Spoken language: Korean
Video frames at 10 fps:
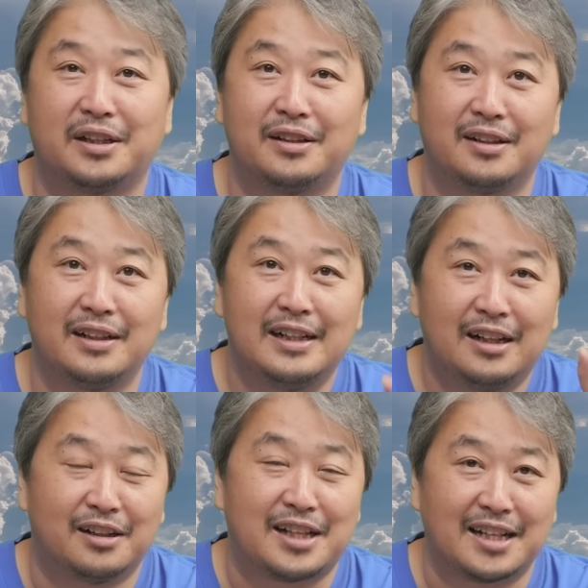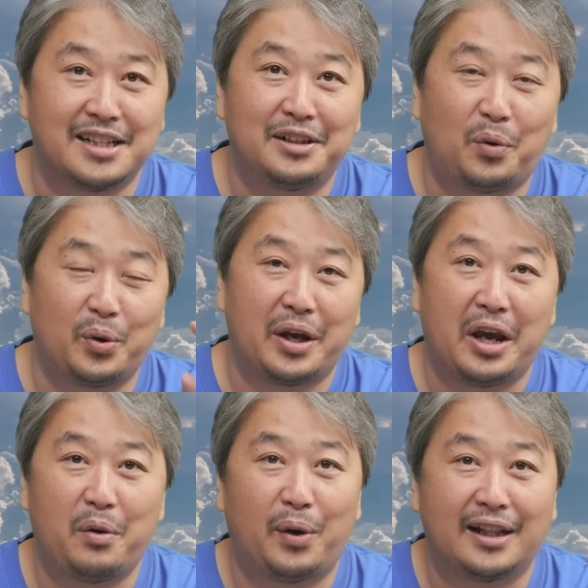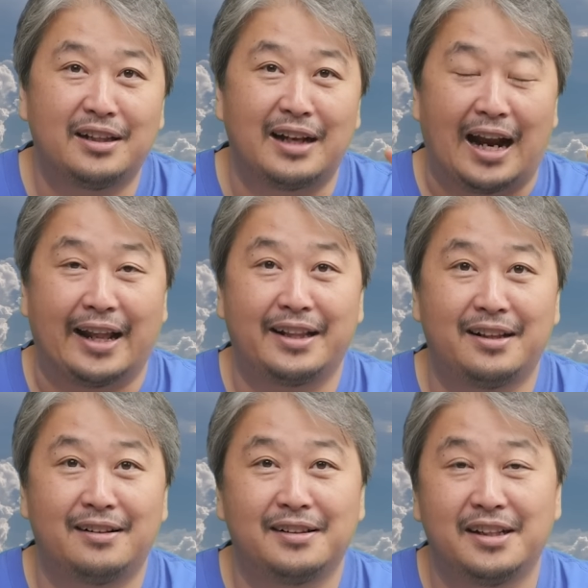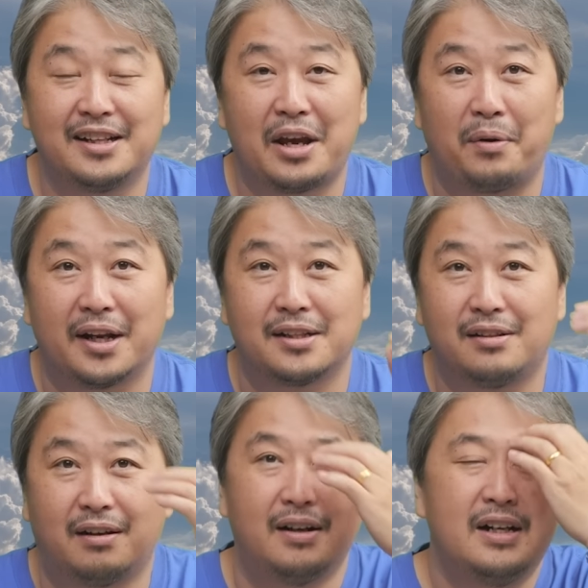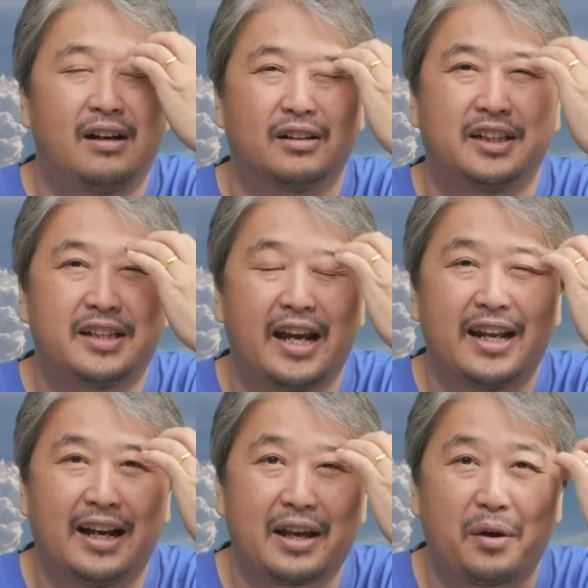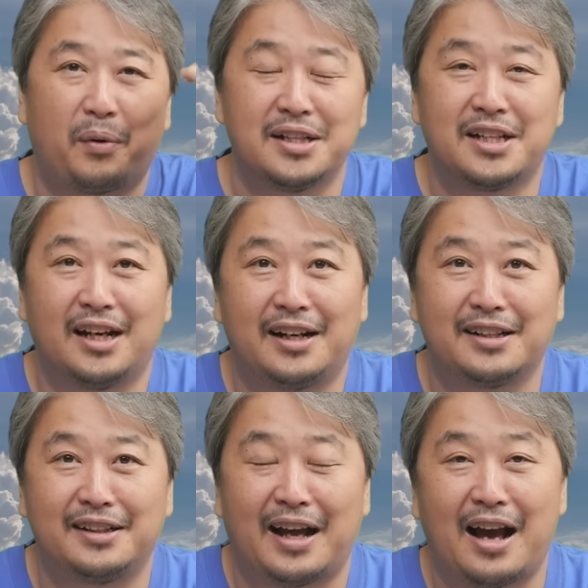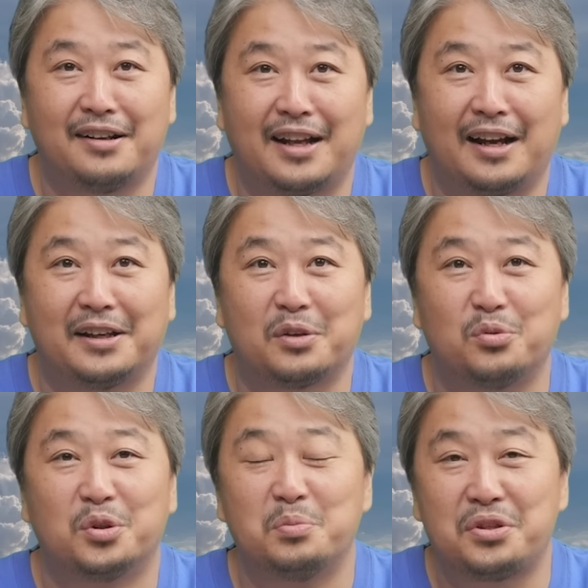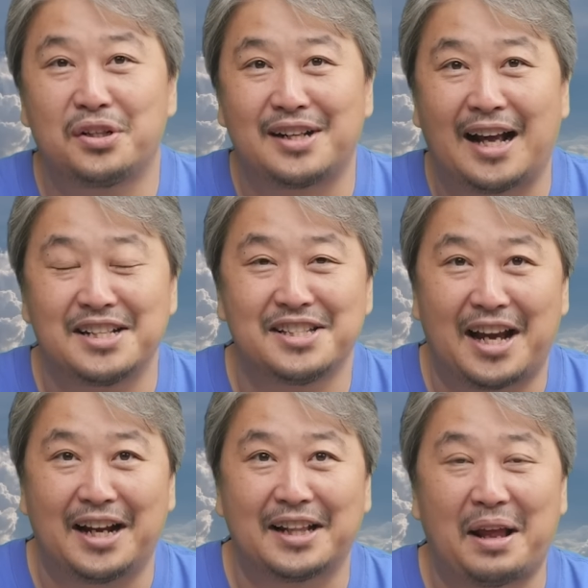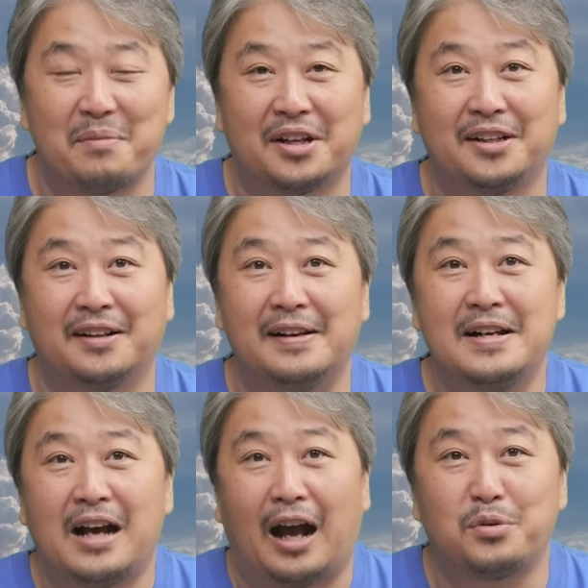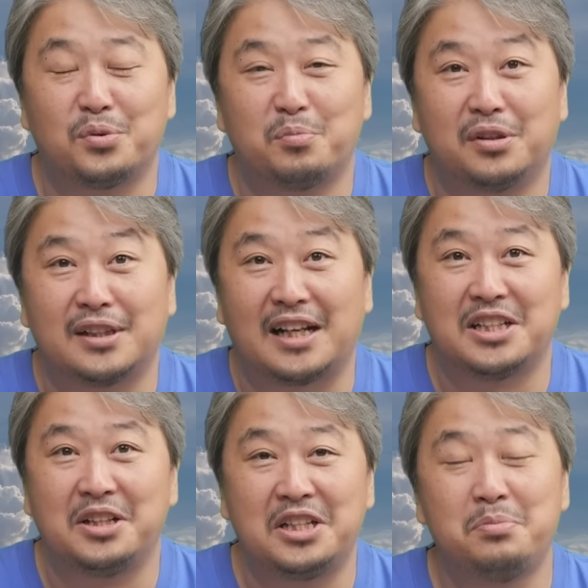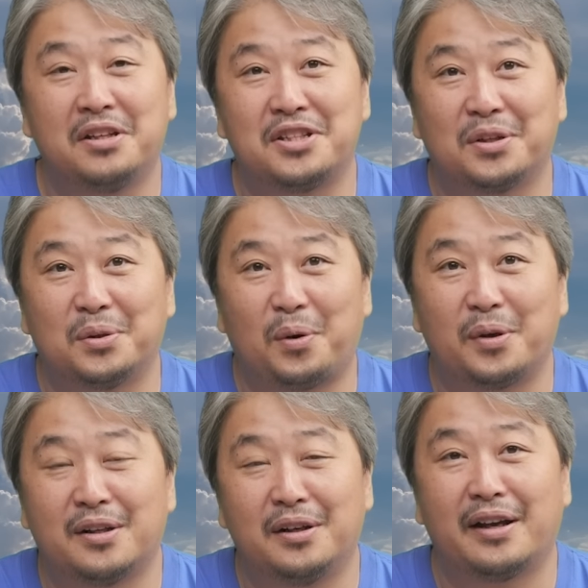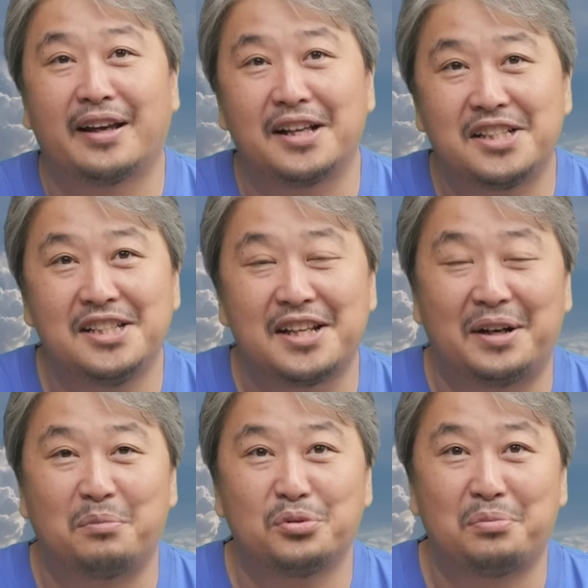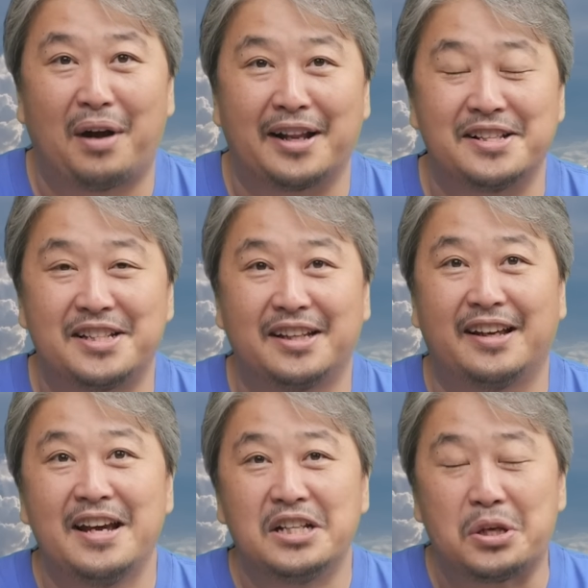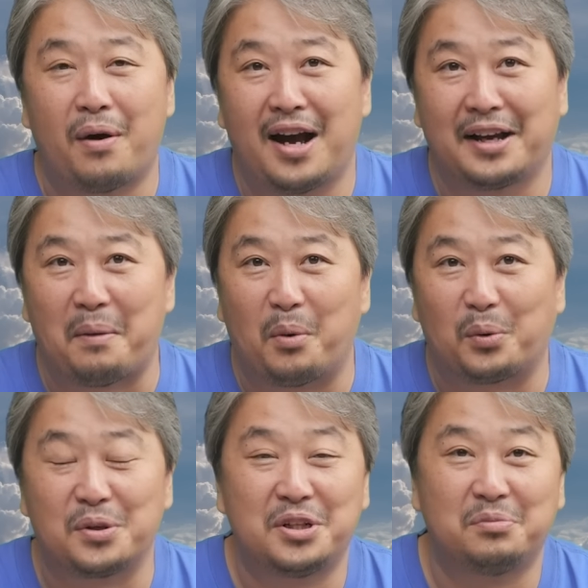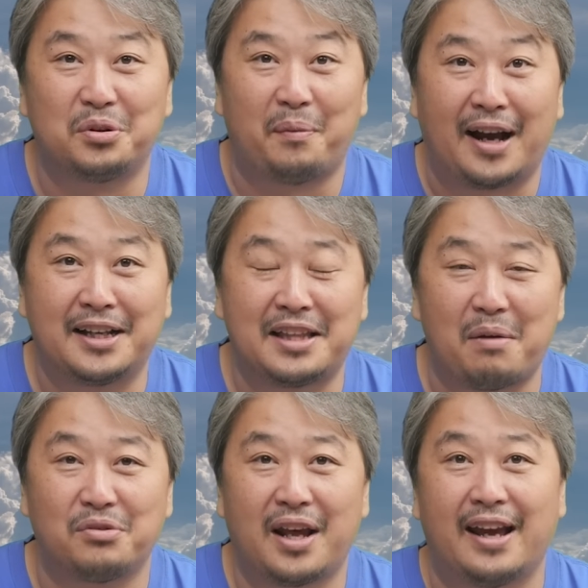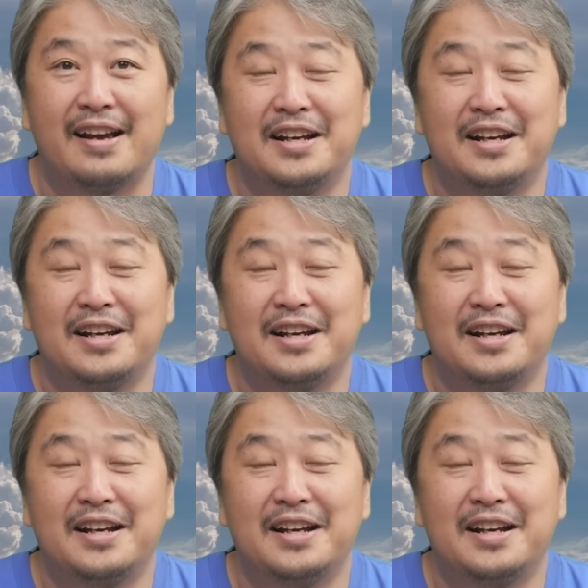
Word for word: 이거는 사진을 오래 해왔든 안 했든 여기에 관해서 디테일하게 관찰을 하거나 이 궁금증을 가지지 않았다면은 아주 뭐 사진 20년 찍어도 이게 진짜 무슨 말인지 정확하게 모르시는 분도 많기 때문에